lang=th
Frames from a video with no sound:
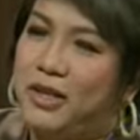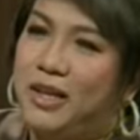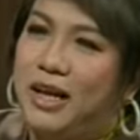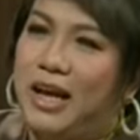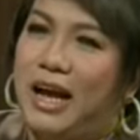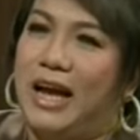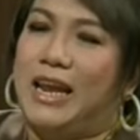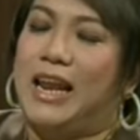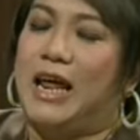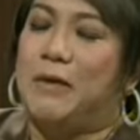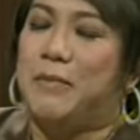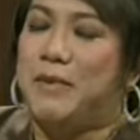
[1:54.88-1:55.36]

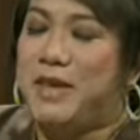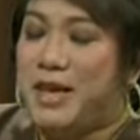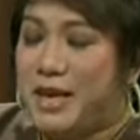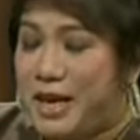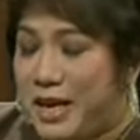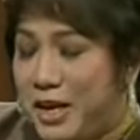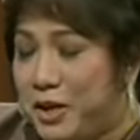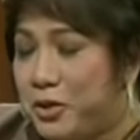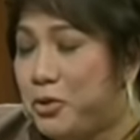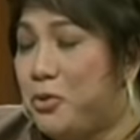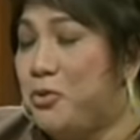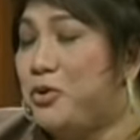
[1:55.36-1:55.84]
ขนาดมีอย่างนี้
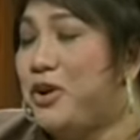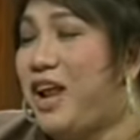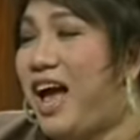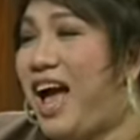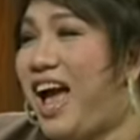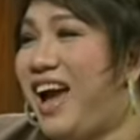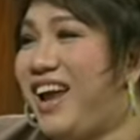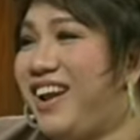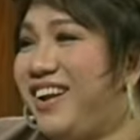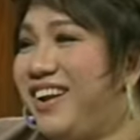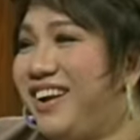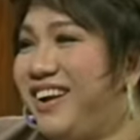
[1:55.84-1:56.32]
ยังทุกได้
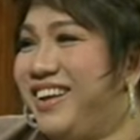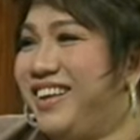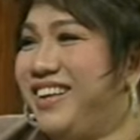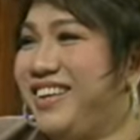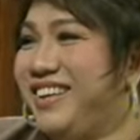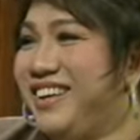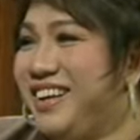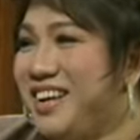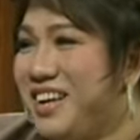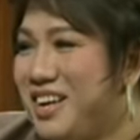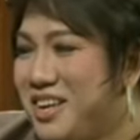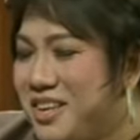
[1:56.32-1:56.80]
เลย
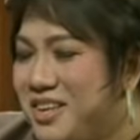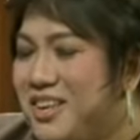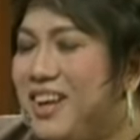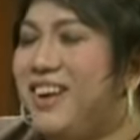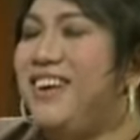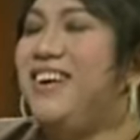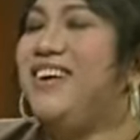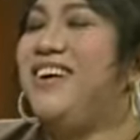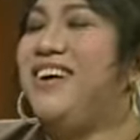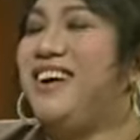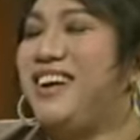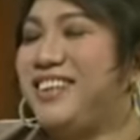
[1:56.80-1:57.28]
เอ
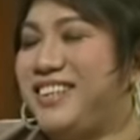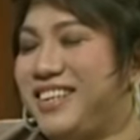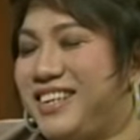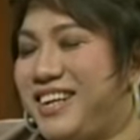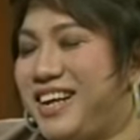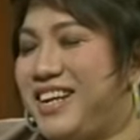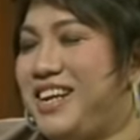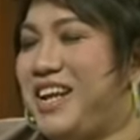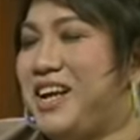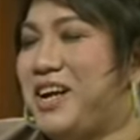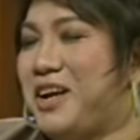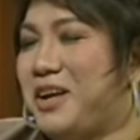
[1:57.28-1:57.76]
อฉะนั้
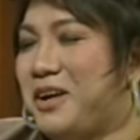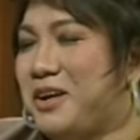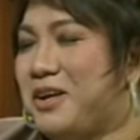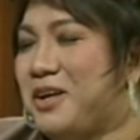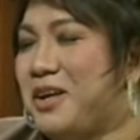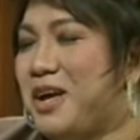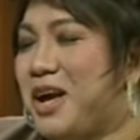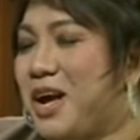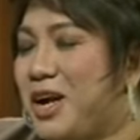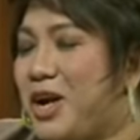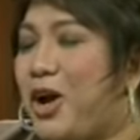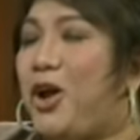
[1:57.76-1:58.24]
นเนี่ย
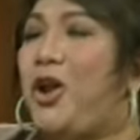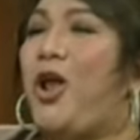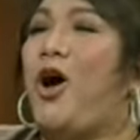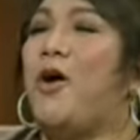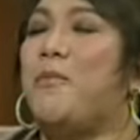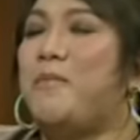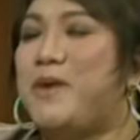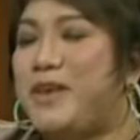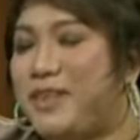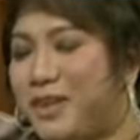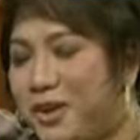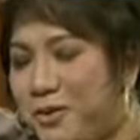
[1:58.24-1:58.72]
ก็ลอง
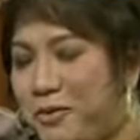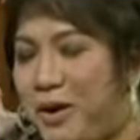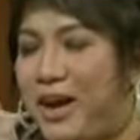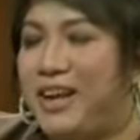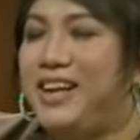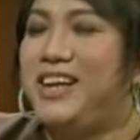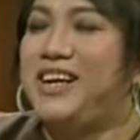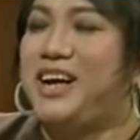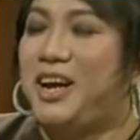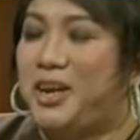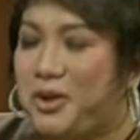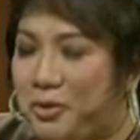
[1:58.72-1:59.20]
มีสักวันห
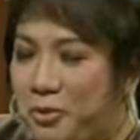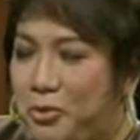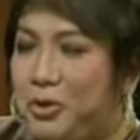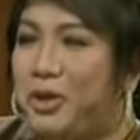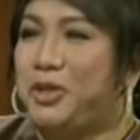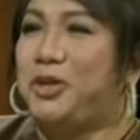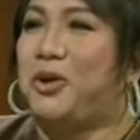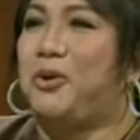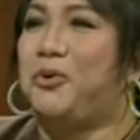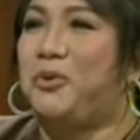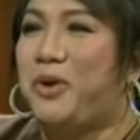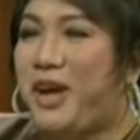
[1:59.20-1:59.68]
นึ่งอะหรือคุณ
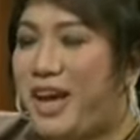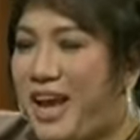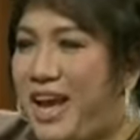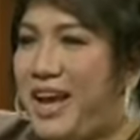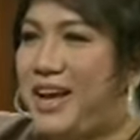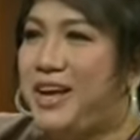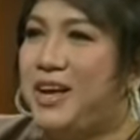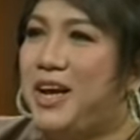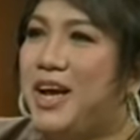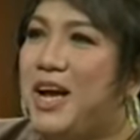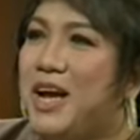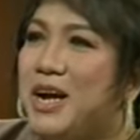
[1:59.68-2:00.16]
จะรู้เอง
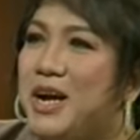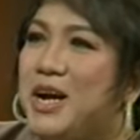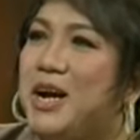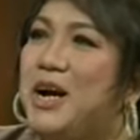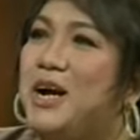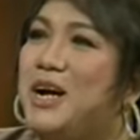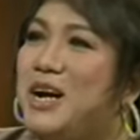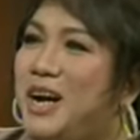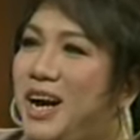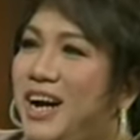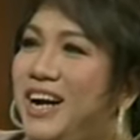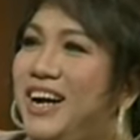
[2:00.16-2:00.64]
คื
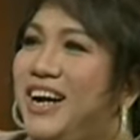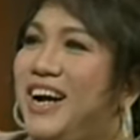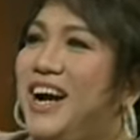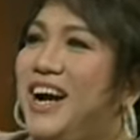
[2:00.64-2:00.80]
อคือ